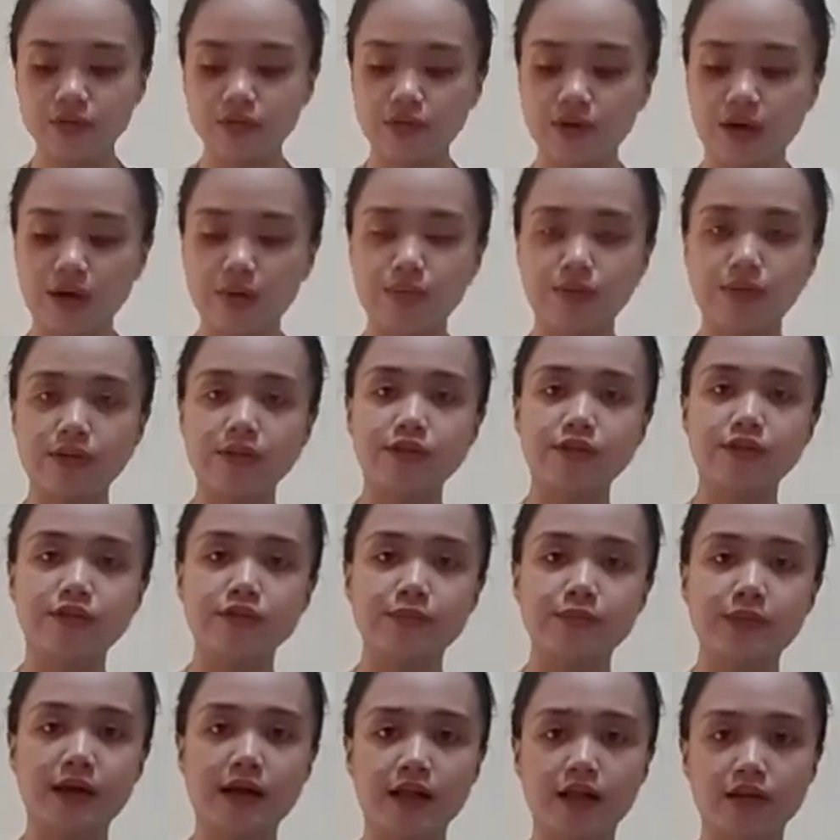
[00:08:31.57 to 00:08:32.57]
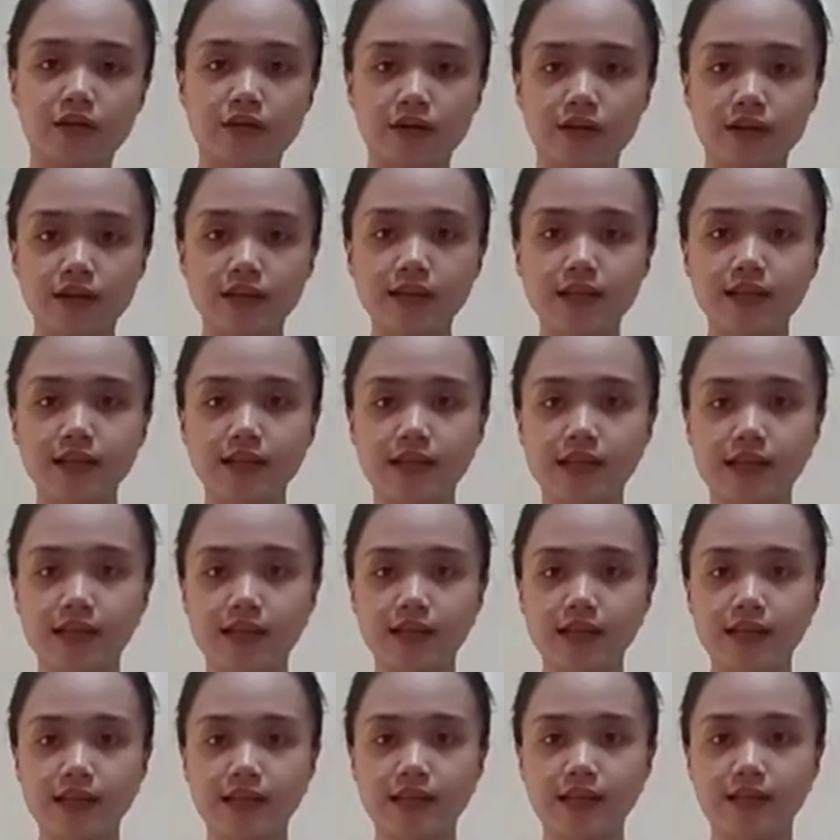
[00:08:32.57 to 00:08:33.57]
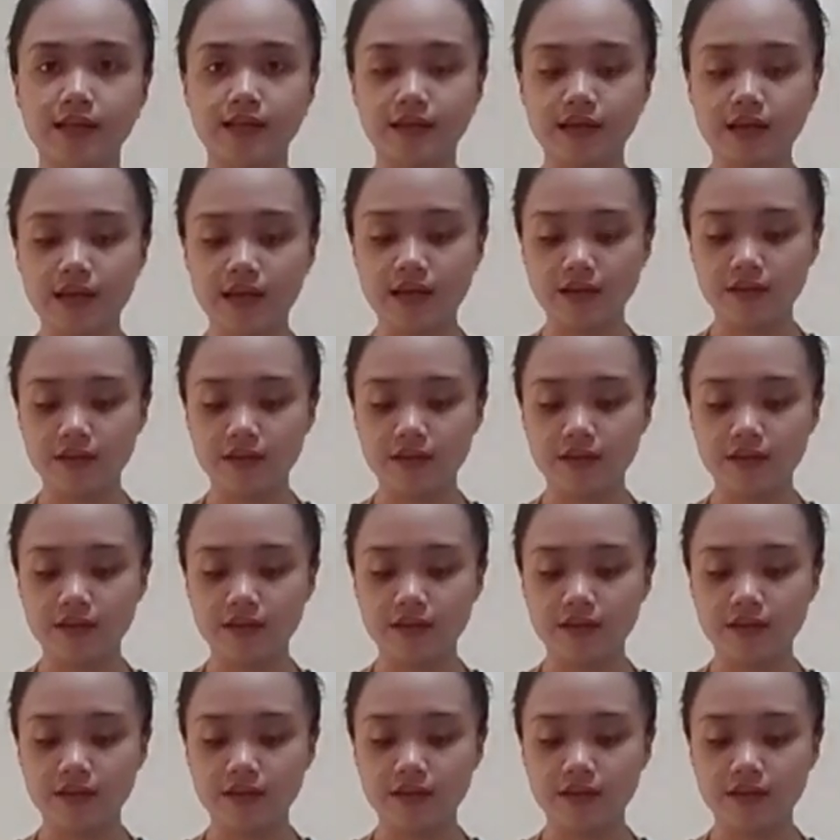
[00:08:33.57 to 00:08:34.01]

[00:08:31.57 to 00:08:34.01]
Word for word: So I will use my alcohol in cleaning